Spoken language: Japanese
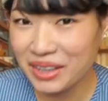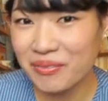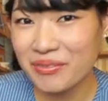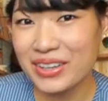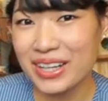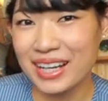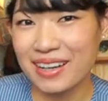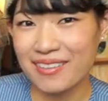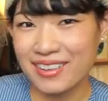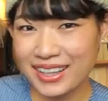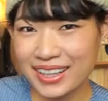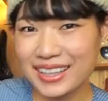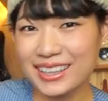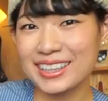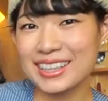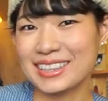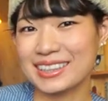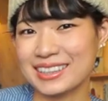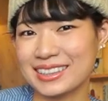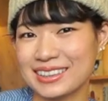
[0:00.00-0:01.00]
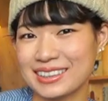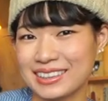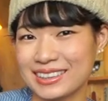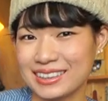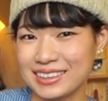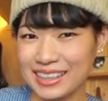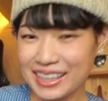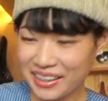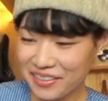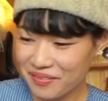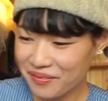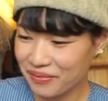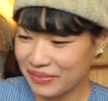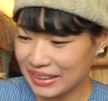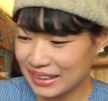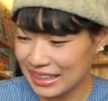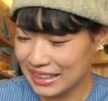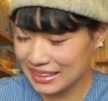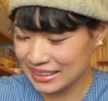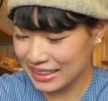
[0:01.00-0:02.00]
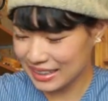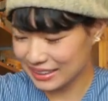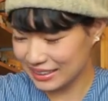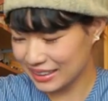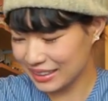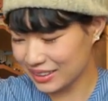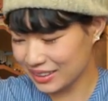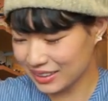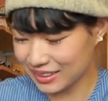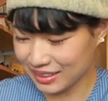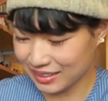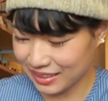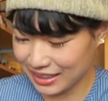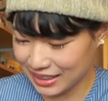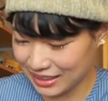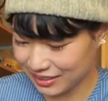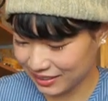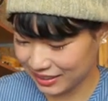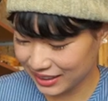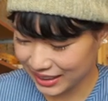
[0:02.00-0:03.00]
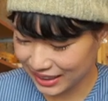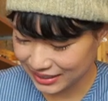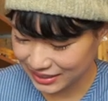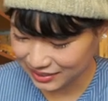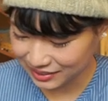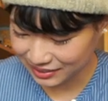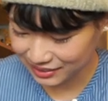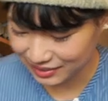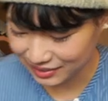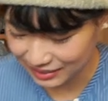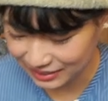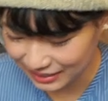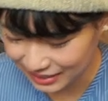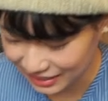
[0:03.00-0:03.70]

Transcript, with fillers: やっぱ可愛いですね。レジャーシートの上にこれがちょんと置い